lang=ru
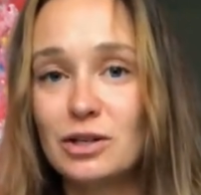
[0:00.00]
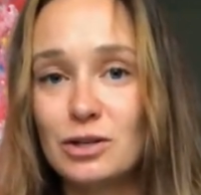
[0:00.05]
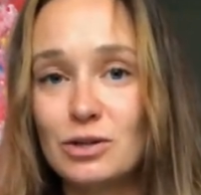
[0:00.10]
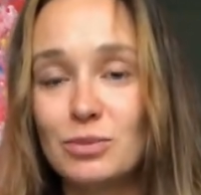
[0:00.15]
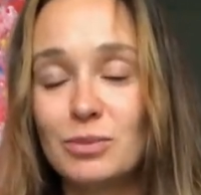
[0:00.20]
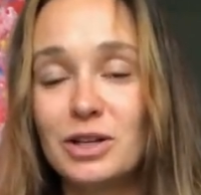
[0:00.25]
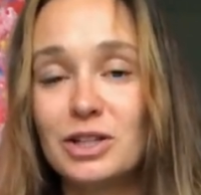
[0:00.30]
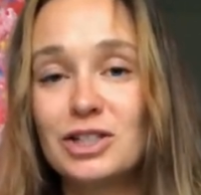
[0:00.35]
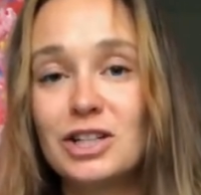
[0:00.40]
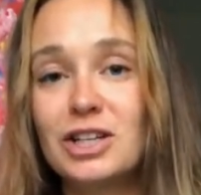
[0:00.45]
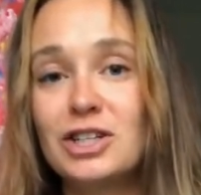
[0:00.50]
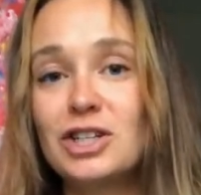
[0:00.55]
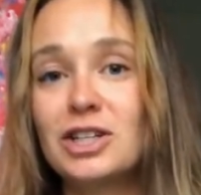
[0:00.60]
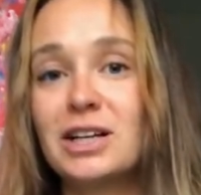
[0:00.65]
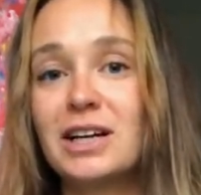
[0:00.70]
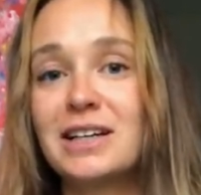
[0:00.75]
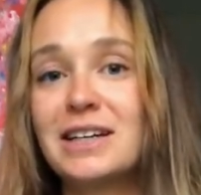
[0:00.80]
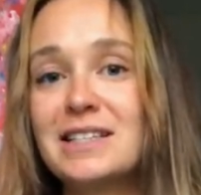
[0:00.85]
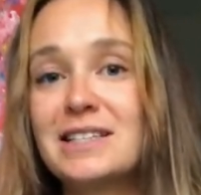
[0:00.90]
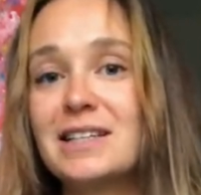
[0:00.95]
сумасшедший,
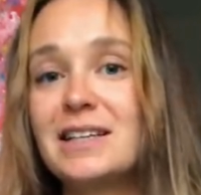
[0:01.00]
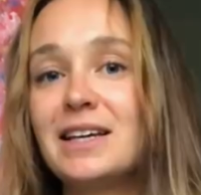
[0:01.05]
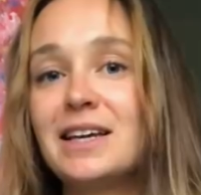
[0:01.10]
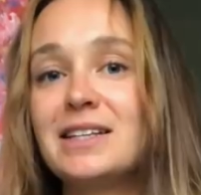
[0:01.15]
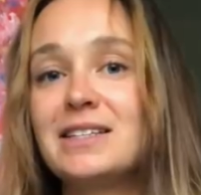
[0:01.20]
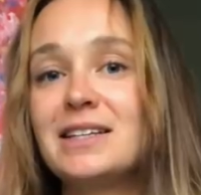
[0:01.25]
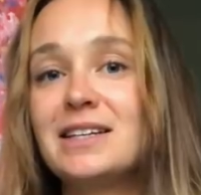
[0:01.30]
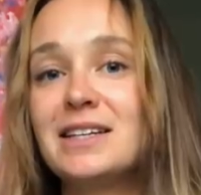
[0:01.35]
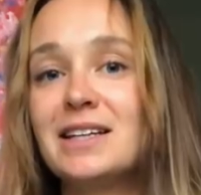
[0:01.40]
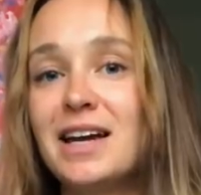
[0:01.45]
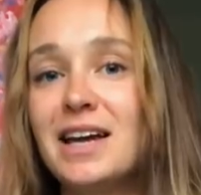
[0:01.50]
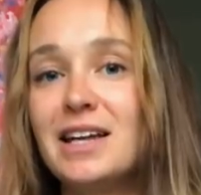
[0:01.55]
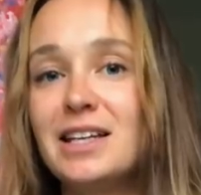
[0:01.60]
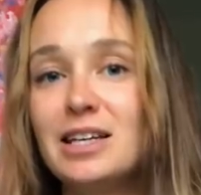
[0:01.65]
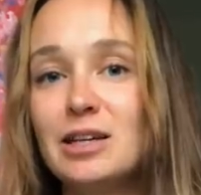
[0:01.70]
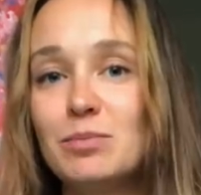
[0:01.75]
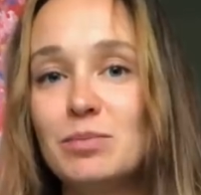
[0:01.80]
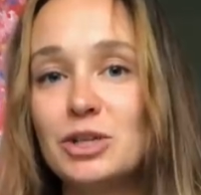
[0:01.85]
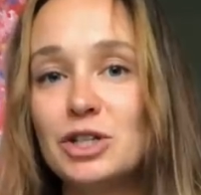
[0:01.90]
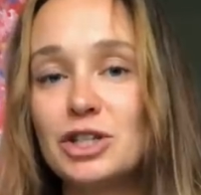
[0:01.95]
как раз-таки эти
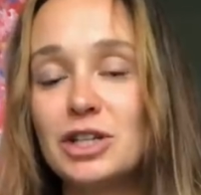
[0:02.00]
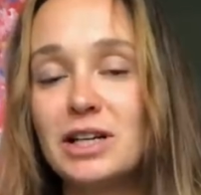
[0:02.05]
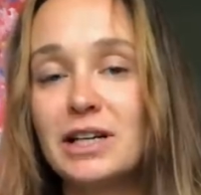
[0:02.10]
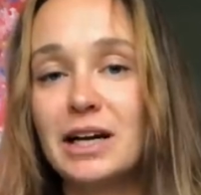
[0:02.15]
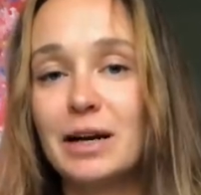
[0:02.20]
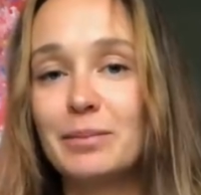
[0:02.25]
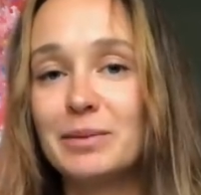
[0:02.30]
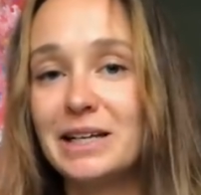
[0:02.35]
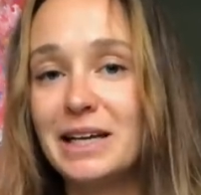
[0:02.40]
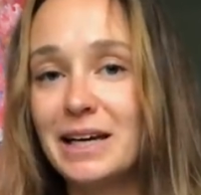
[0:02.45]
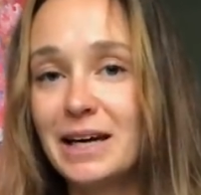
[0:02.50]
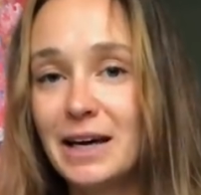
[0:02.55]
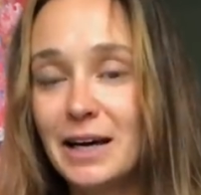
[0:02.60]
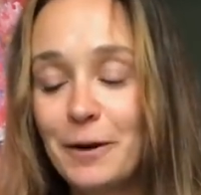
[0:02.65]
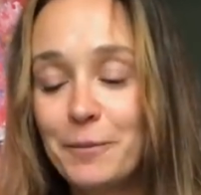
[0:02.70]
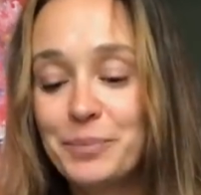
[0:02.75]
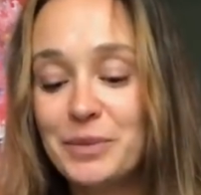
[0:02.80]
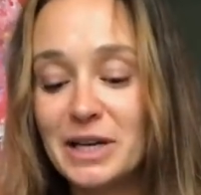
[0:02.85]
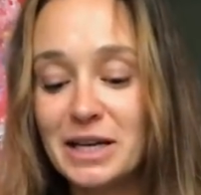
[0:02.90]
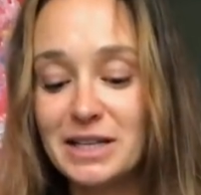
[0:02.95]
героини пришли ко мне,
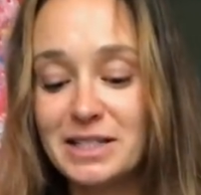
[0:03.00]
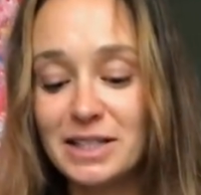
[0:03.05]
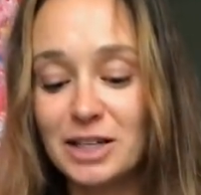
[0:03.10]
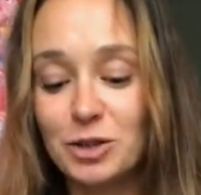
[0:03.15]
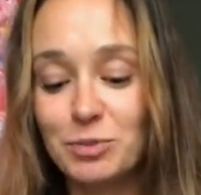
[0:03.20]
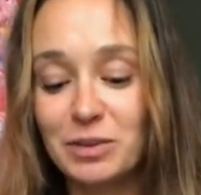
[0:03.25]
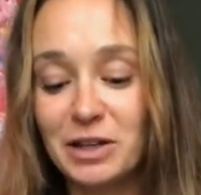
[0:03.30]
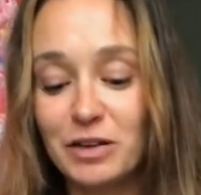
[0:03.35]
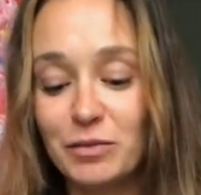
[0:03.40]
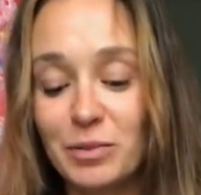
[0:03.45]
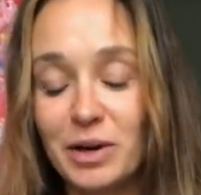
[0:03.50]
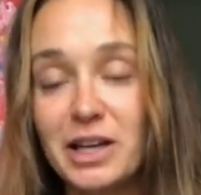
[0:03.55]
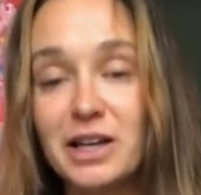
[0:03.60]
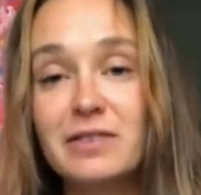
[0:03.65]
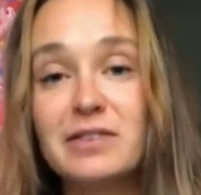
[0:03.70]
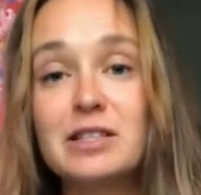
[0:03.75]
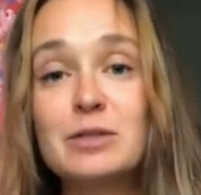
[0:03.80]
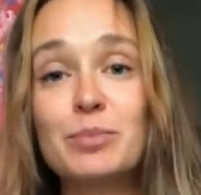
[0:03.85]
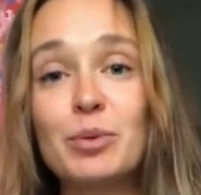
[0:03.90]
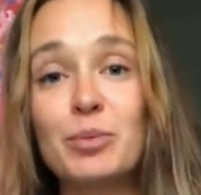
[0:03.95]
э, скажем так, в моих
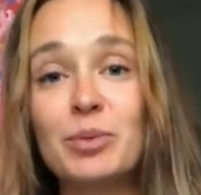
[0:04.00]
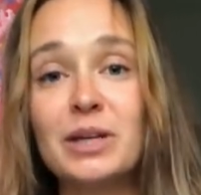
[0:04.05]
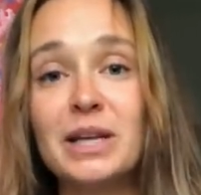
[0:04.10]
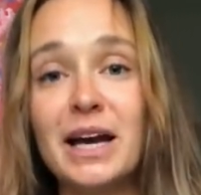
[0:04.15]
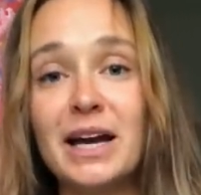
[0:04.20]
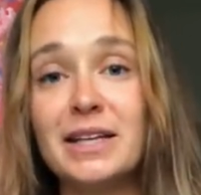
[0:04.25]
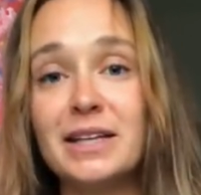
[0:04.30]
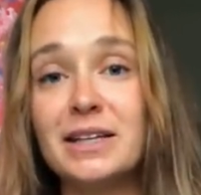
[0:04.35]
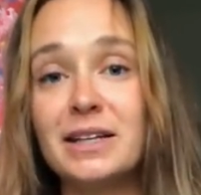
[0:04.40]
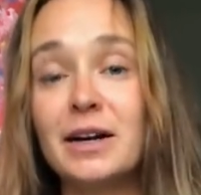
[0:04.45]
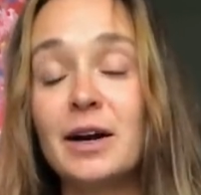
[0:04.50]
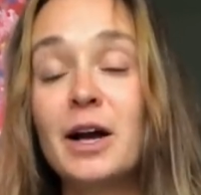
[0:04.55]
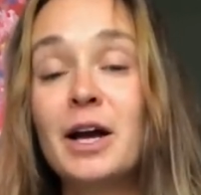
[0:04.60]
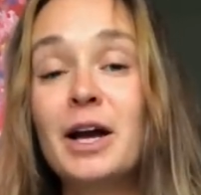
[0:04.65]
воспоминаниях.